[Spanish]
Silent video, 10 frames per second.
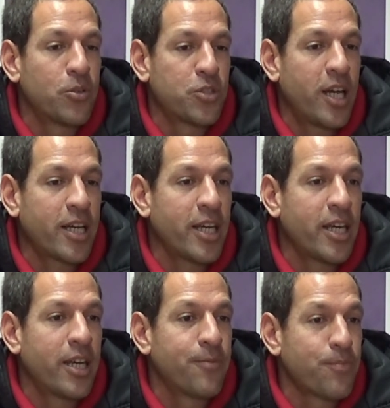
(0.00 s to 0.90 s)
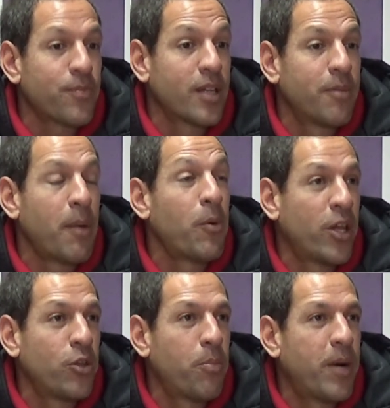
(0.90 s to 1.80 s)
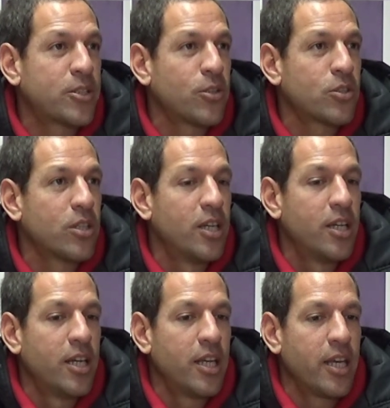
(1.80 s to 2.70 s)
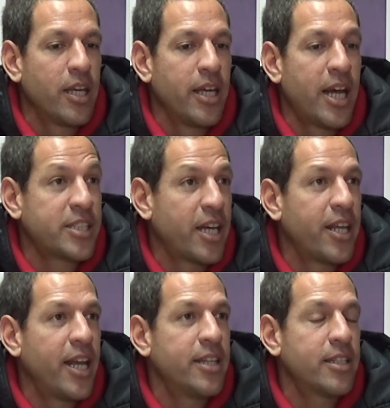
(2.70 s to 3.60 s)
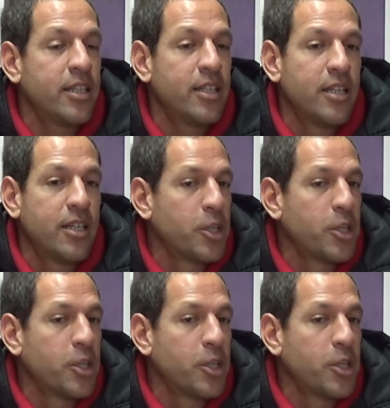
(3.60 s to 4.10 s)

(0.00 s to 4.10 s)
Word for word: O sea que vamos dando pasos eh, hacia adelante.